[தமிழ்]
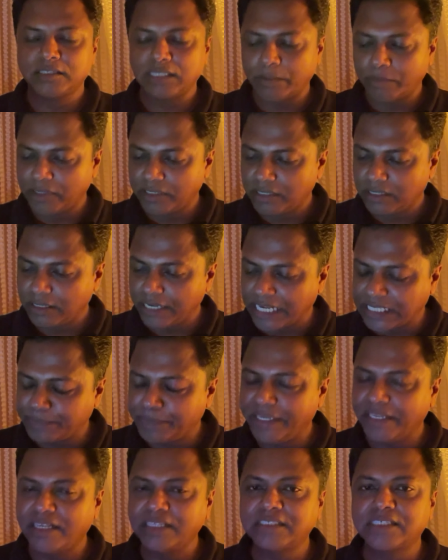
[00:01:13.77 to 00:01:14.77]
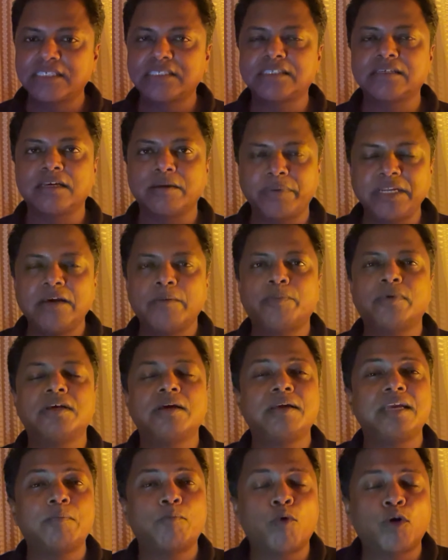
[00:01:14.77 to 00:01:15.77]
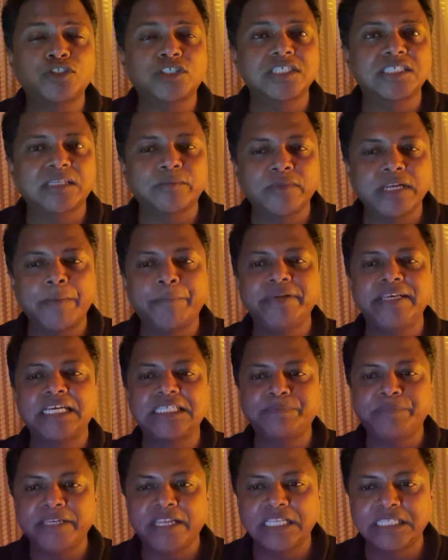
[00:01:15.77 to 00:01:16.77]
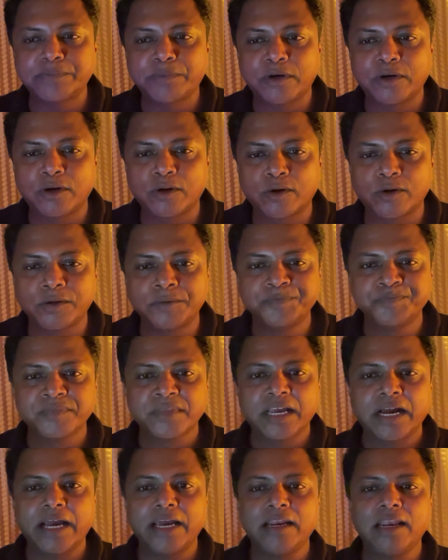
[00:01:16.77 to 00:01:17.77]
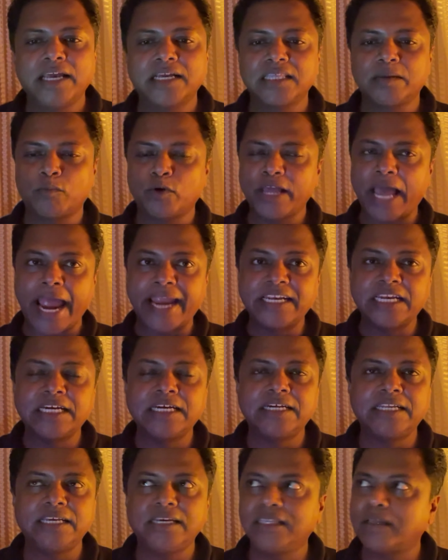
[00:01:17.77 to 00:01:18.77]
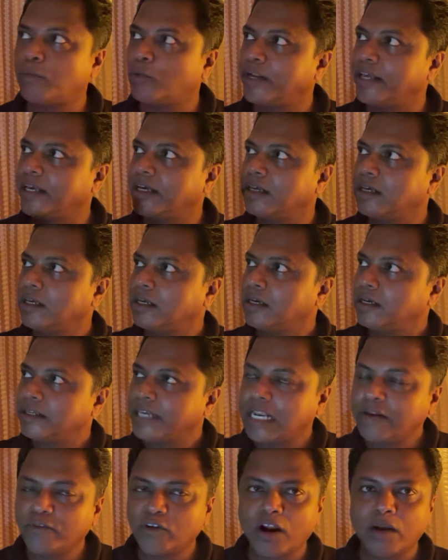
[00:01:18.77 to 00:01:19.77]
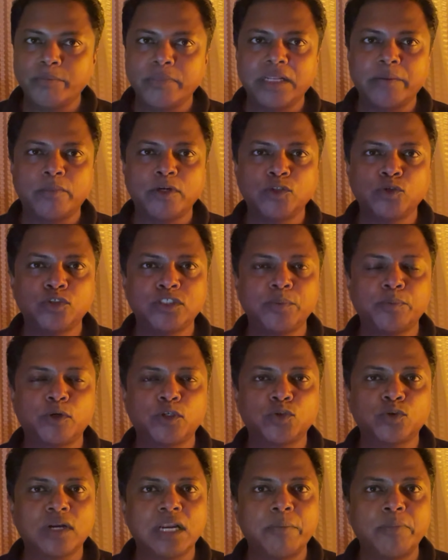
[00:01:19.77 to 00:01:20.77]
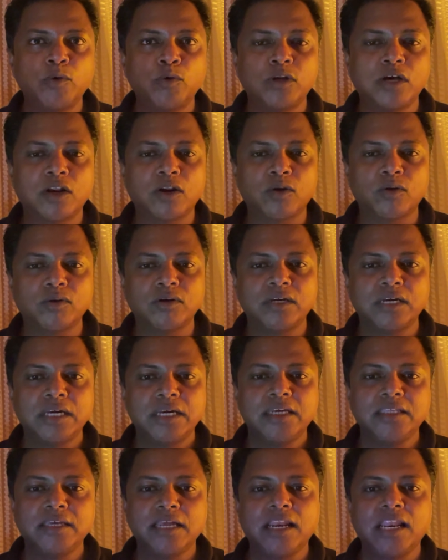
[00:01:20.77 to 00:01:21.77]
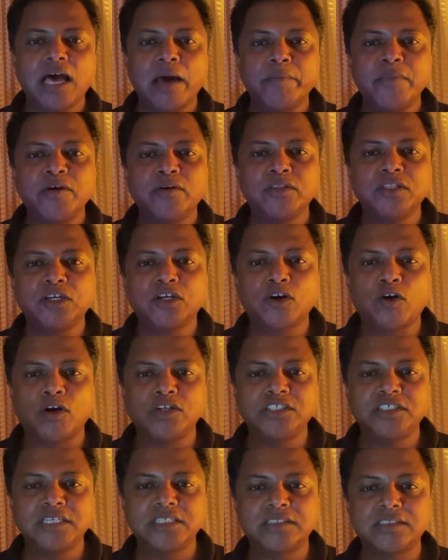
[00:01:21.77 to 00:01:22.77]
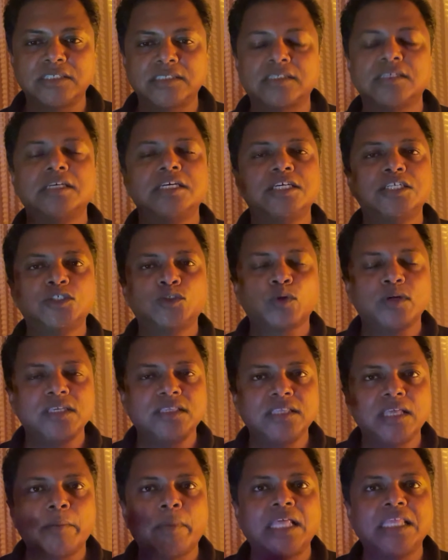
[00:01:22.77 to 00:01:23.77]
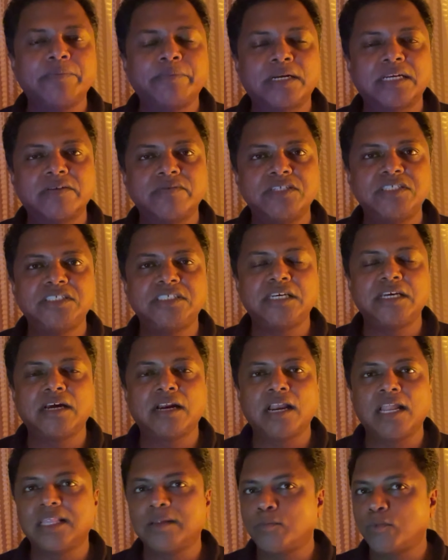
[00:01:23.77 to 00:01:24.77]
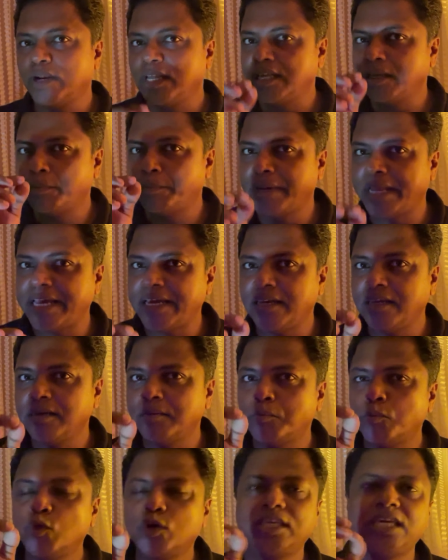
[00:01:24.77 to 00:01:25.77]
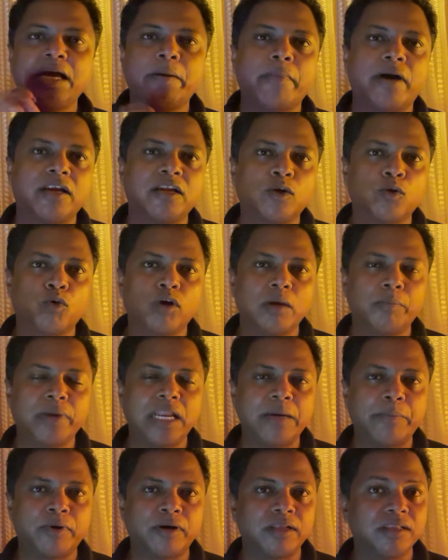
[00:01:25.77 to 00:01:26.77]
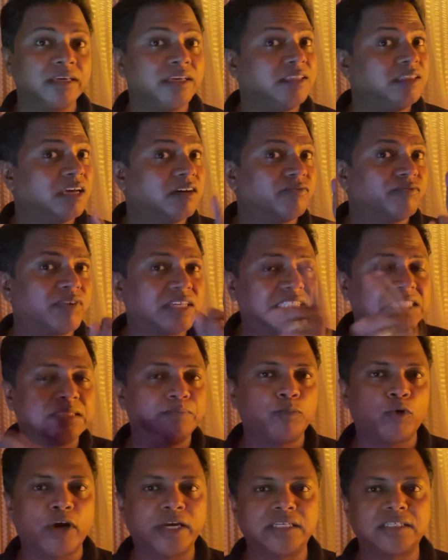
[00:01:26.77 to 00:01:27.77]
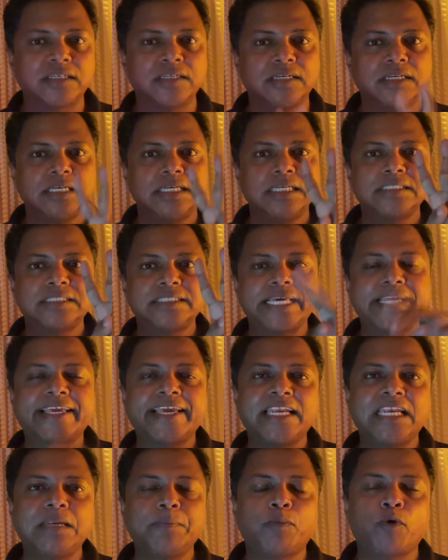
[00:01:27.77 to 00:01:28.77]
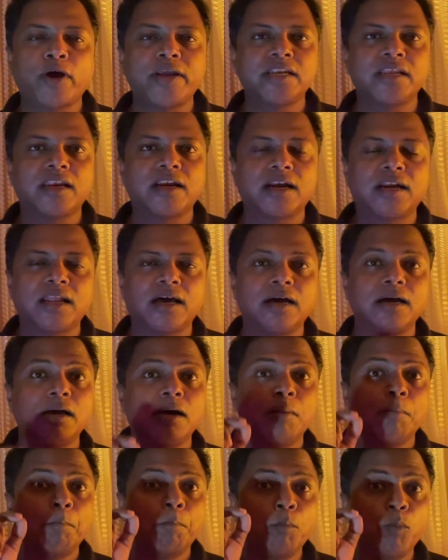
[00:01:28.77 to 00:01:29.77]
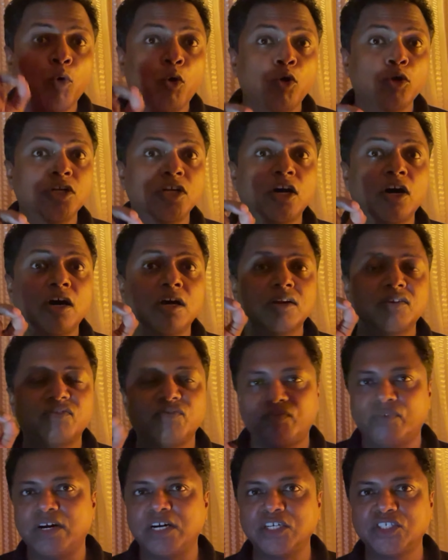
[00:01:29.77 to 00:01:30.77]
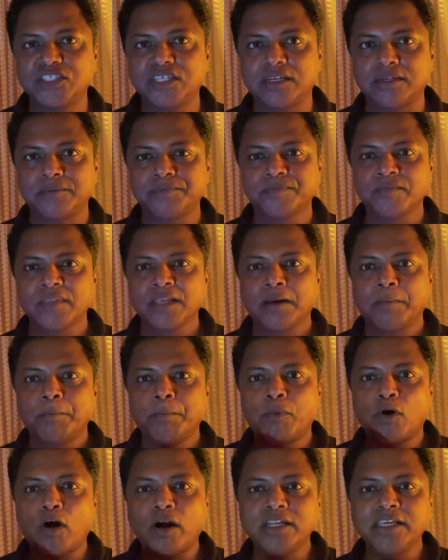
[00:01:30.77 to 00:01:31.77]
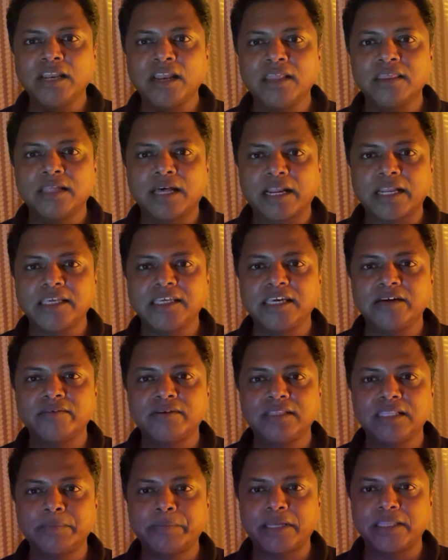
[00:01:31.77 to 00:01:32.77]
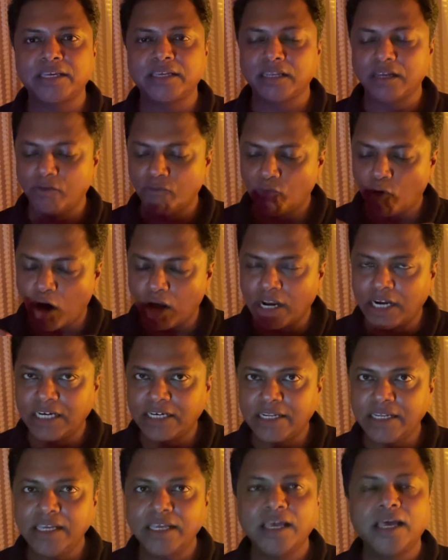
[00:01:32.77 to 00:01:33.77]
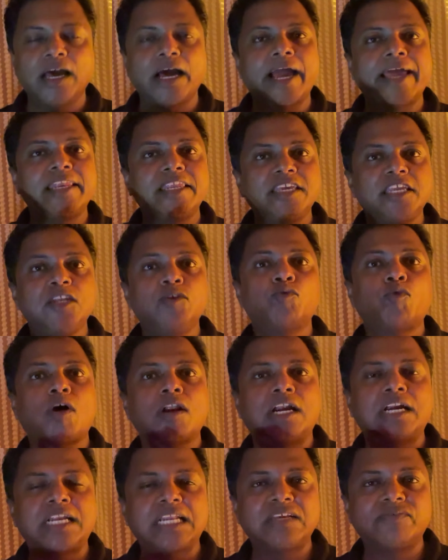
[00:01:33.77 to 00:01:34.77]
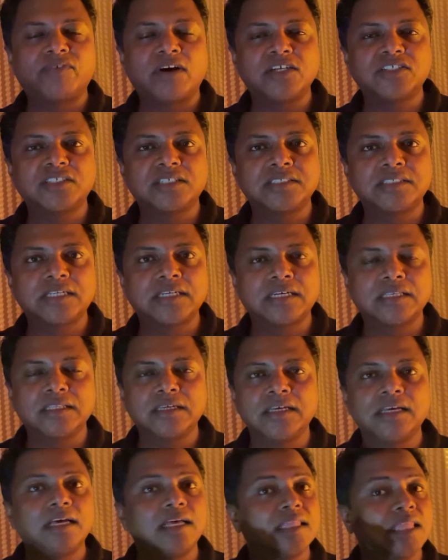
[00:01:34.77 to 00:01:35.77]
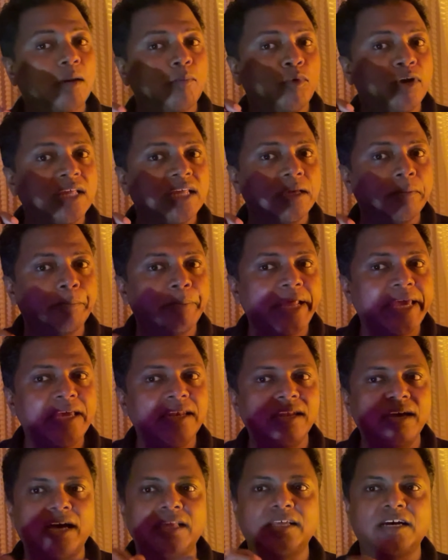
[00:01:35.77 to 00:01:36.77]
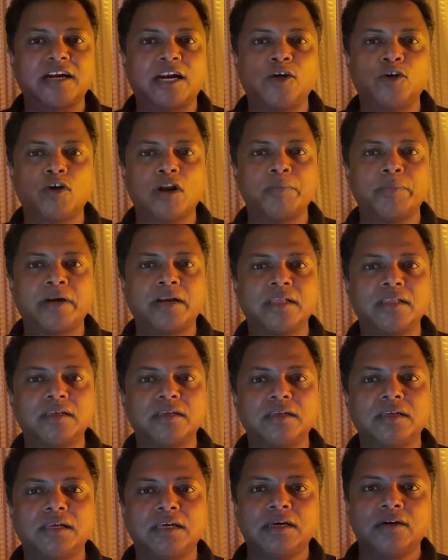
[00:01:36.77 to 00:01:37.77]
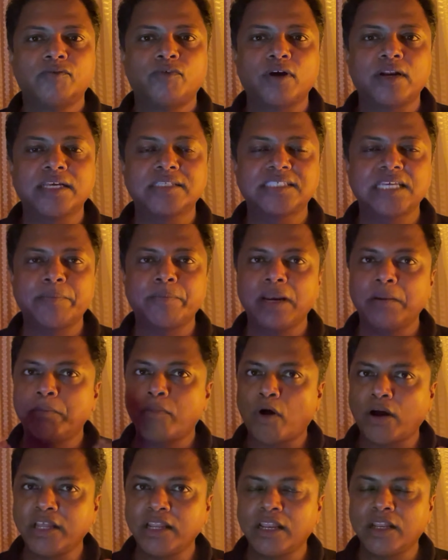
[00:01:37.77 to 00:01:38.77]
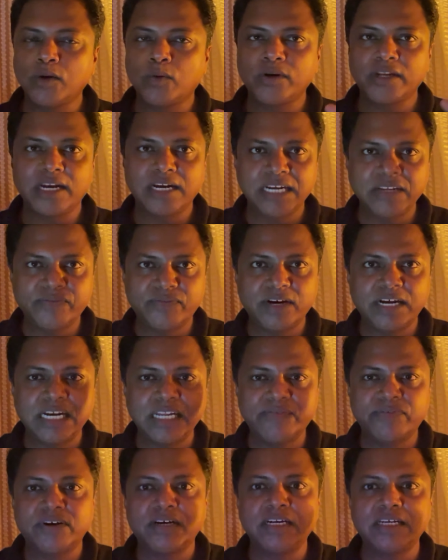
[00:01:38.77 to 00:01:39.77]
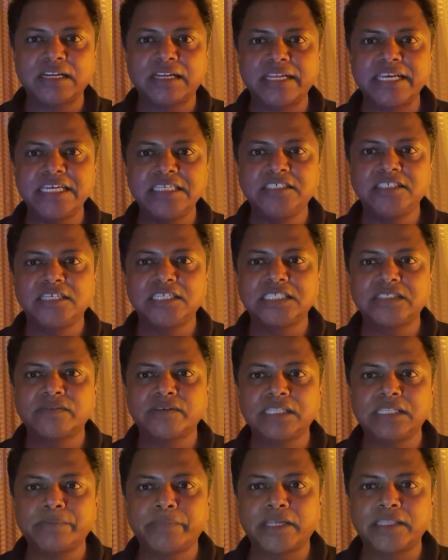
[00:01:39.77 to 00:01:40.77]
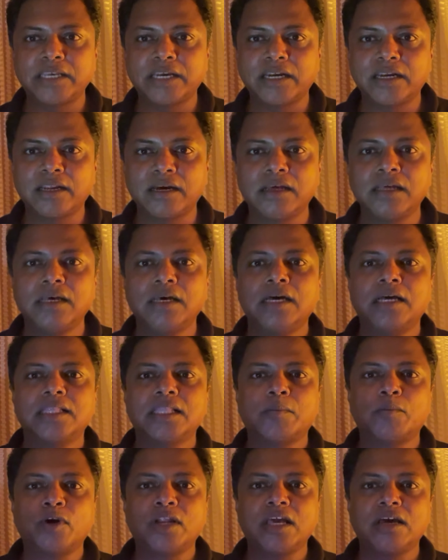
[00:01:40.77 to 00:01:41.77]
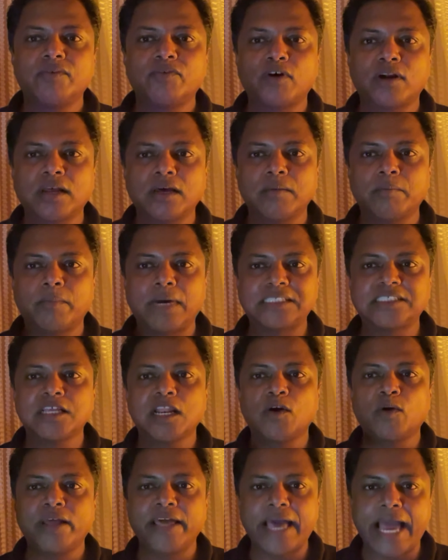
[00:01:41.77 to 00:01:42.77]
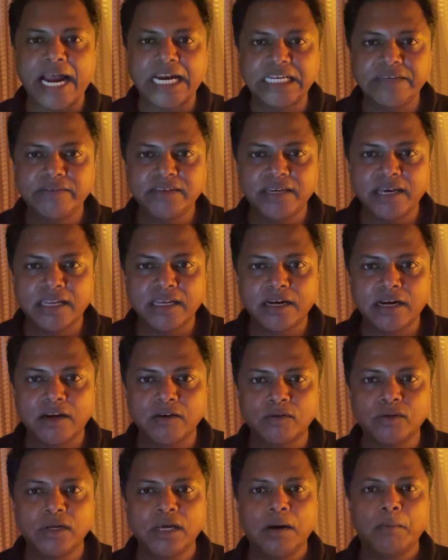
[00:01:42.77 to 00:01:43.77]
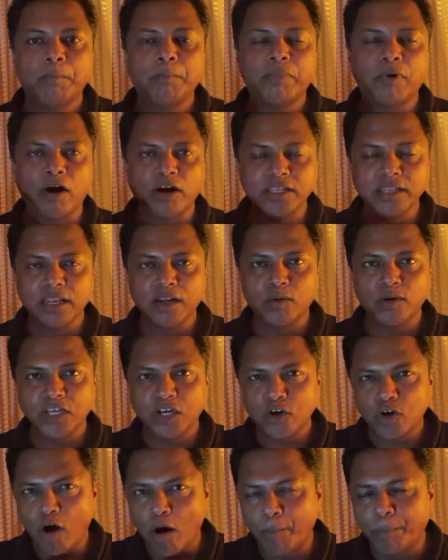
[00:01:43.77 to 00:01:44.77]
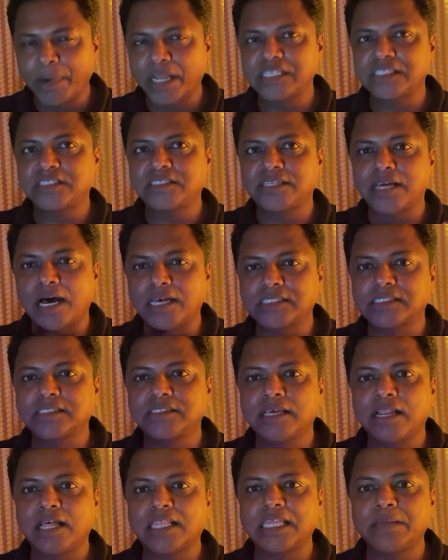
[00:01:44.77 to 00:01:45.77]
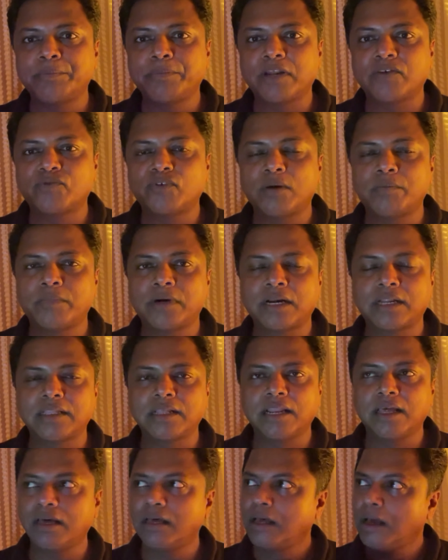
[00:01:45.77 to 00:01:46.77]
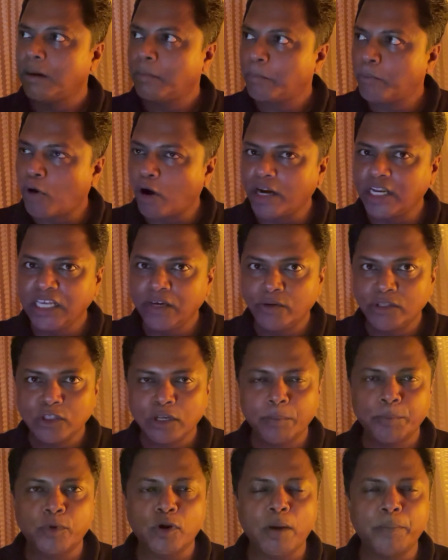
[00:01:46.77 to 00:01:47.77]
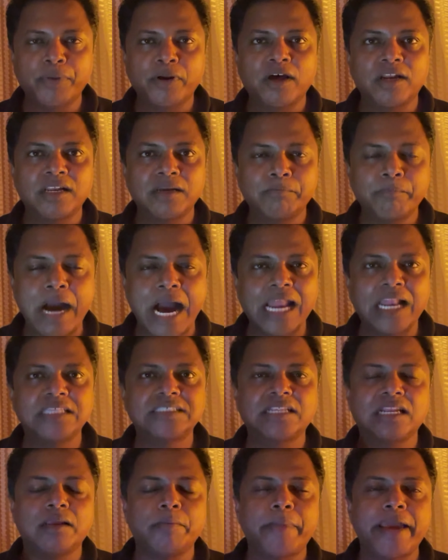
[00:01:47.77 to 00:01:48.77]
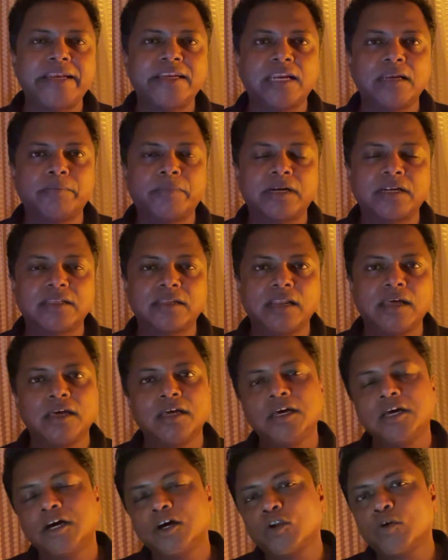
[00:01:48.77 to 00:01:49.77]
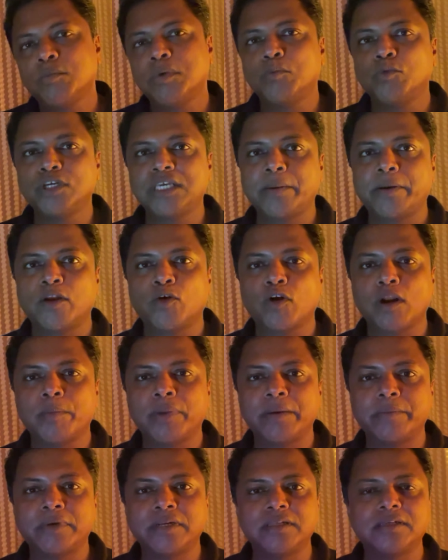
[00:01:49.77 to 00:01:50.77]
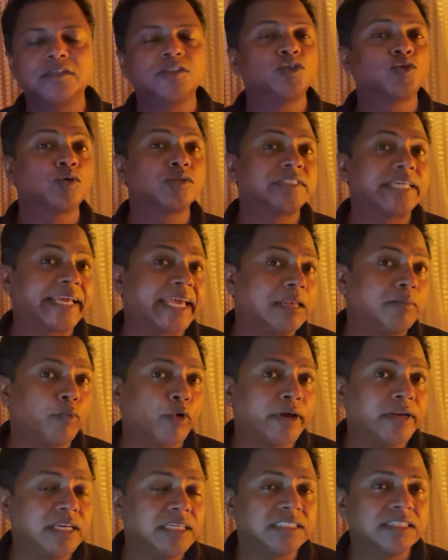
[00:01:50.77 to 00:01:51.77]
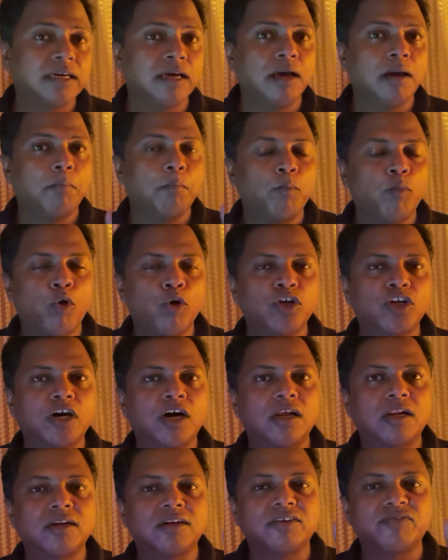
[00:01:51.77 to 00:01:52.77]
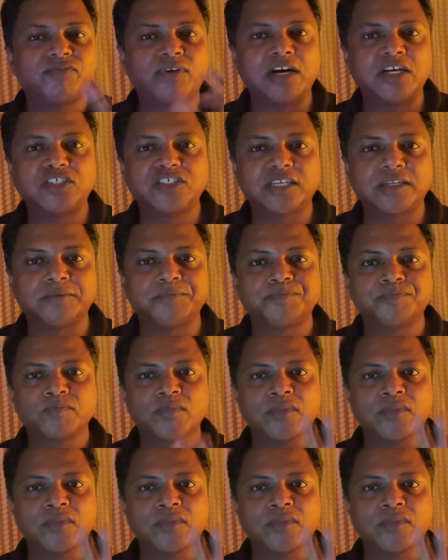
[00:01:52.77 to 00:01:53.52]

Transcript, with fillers: நம்ம எக்ஸ்பீரியன்ஸஸ் எப்படி எமோஷன்ஸ் நம்ம எப்படி எக்ஸ்பீரியன்ஸ் பண்ணுறோம் அண்ட் லைக் நம்மளுடைய ஐடென்டிட்டி நம்முடைய என்விரான்மெண்ட் நம்முடைய சுற்றுப்புற எப்படி உணர்றோம் இது எல்லாமே வந்து கான்ஷியஸ்னஸ் ஸோ இந்த மாதிரிப்பட்ட விஷயங்களில் நம்முடைய பிரெயின் முக்கியமான ரோலை ப்ளே பண்ணுது இதுதான் ஃபஸ்ட் பாயிண்ட் செகண்ட் பாயிண்ட் என்னென்னா மோட்டார் ஃபங்க்ஷன் பாடியில் நிறைய வந்து பார்த்திங்கன்னா வாலண்ட்ரி அண்ட் இன்வாலண்ட்ரி ஃபங்க்ஷன்ஸ் இருக்குது நம்முடைய பிரெயின் அதை கண்ட்ரோல் பண்ணுது ஃபார் எக்ஸாம்பிள் பாடியில் இருக்கக்கூடிய டிஃப்ரெண்ட் டிஃப்ரெண்ட் ரீஜியன்ஸ் வந்து பார்த்திங்கன்னா நம்முடைய ஃபார் மசிலுடைய ஆக்டிவிட்டியாக இருக்கட்டும் பாடியில் இருக்கக்கூடிய காம்ப்ளெக்ஸ் டாஸ்க் இது எல்லாத்தையும் பெர்ஃபார்ம் பண்ணுறதில் பாடியை வந்து ப்ராப்பரான பேலன்ஸில் மெயின்டைன் பண்ணுறதுல ரொம்ப முக்கியமான ரோல் பிளே பண்ணுது ஸோ செகண்ட் பாயிண்ட் இஸ் மோட்டார் ஃபங்க்ஷன்